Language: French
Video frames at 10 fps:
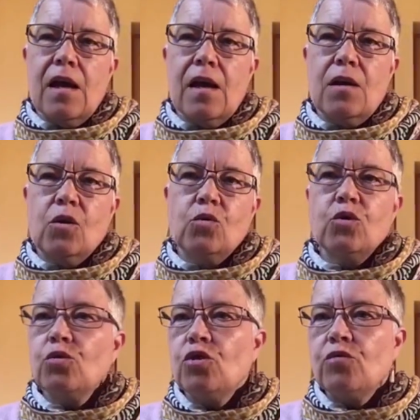Alors
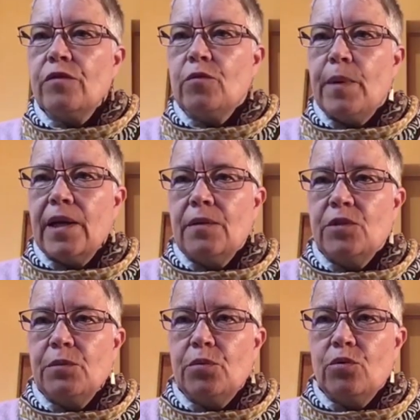aujourd'hui je voulais vous parler un
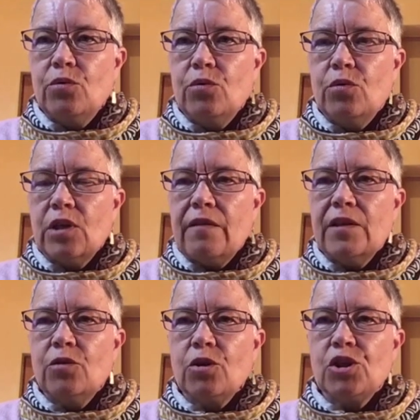petit peu du
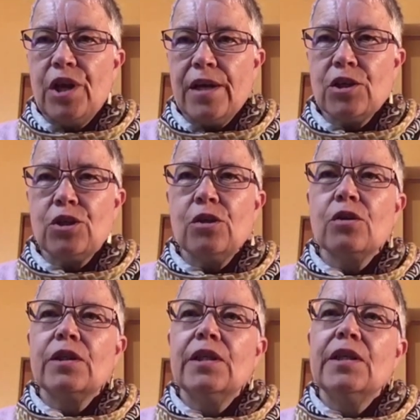travail de recherche
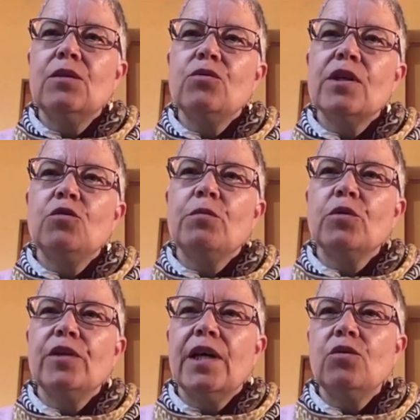qui nous est
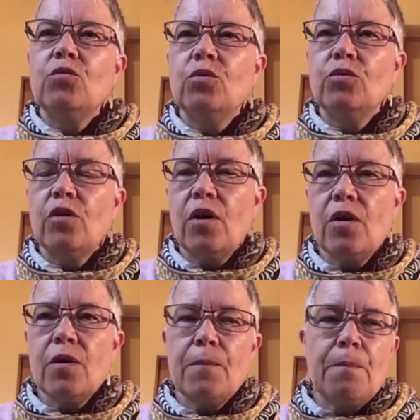demandé à nos
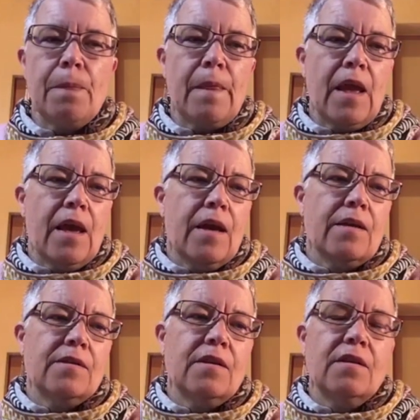auteurs.
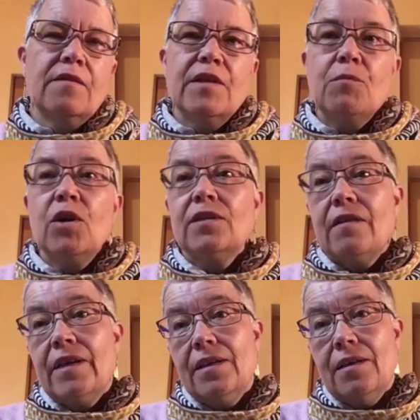C'est évidemment un
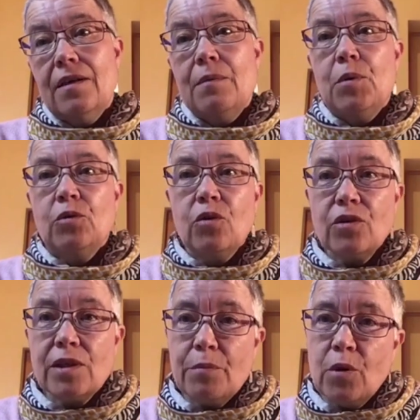travail euh, important
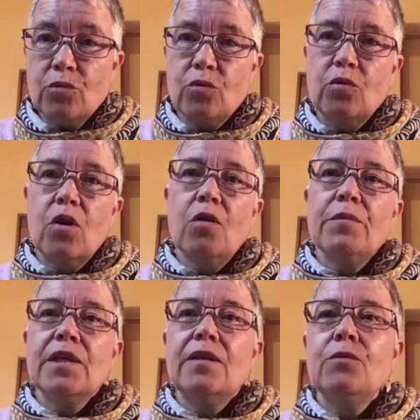qui prend du temps
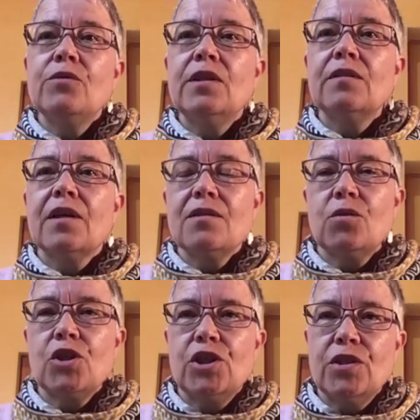mais qui est aussi très
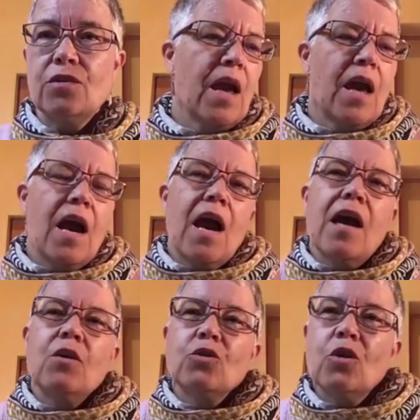enrichissant.
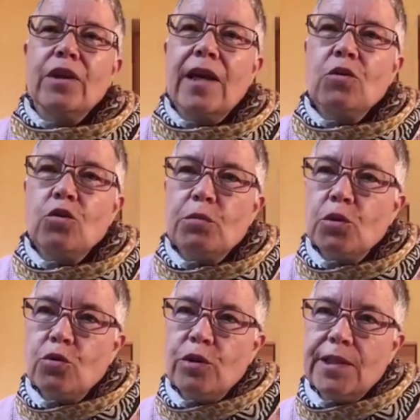Alors dans le cadre de
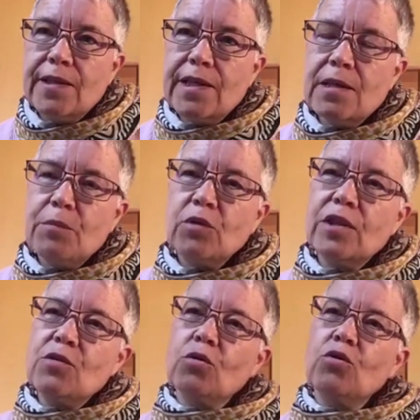mon unité qui portait
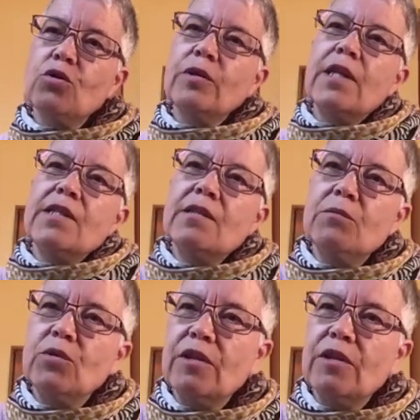sur le journalisme